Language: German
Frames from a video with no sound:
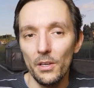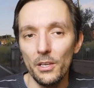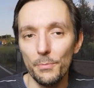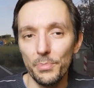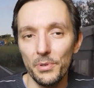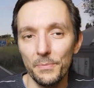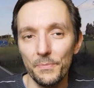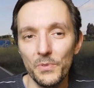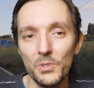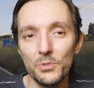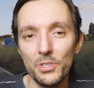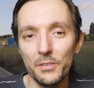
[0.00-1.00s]
Jupp, yep,
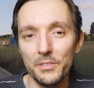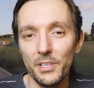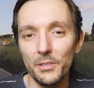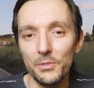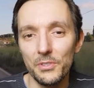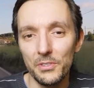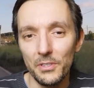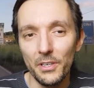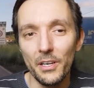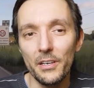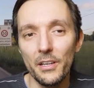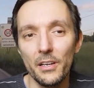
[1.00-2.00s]
so schaut's aus.
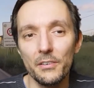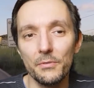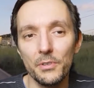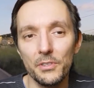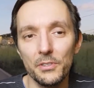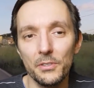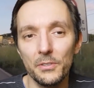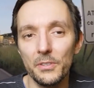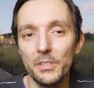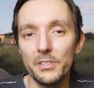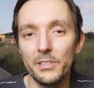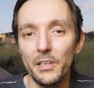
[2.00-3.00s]
Eine Antwort
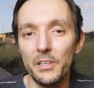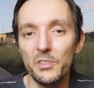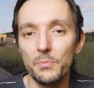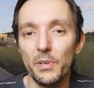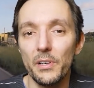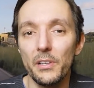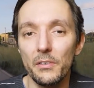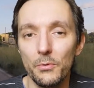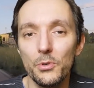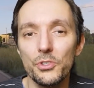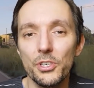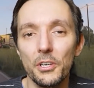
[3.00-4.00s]
des Landes Berlin.
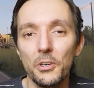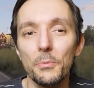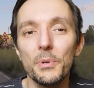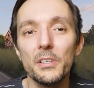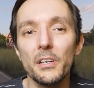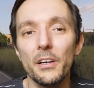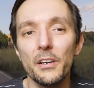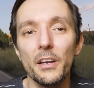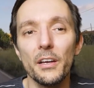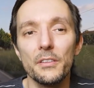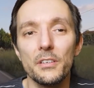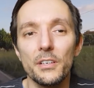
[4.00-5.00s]
Wünsche, Kommentare,
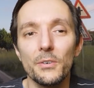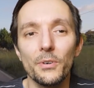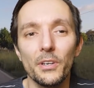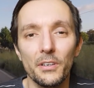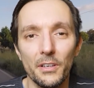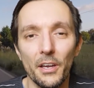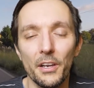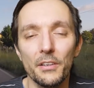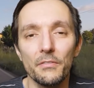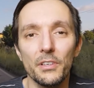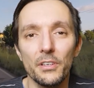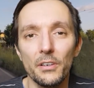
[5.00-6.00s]
Anregungen
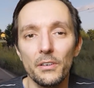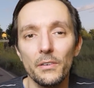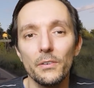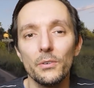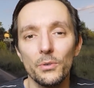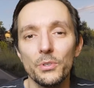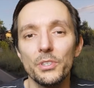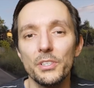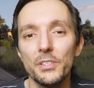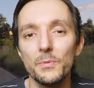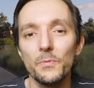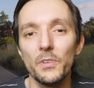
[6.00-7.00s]
gerne wieder unter
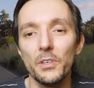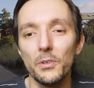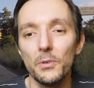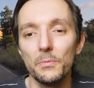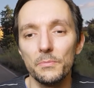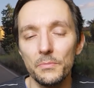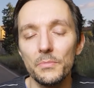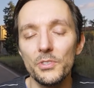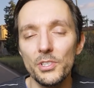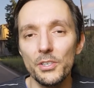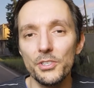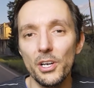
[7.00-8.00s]
diesem Video.
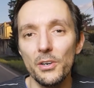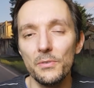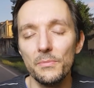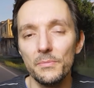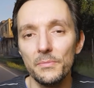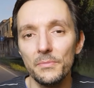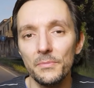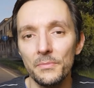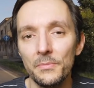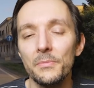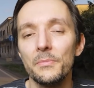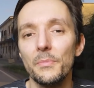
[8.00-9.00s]
Ciao, ciao.
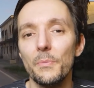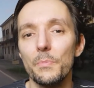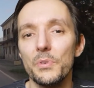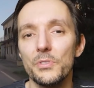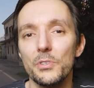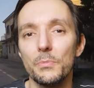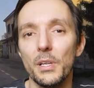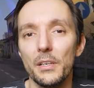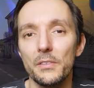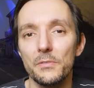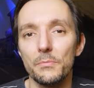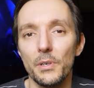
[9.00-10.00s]
Bis zum nächsten
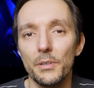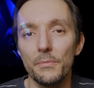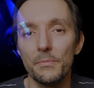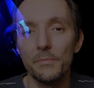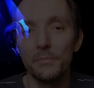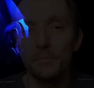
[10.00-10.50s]
Mal.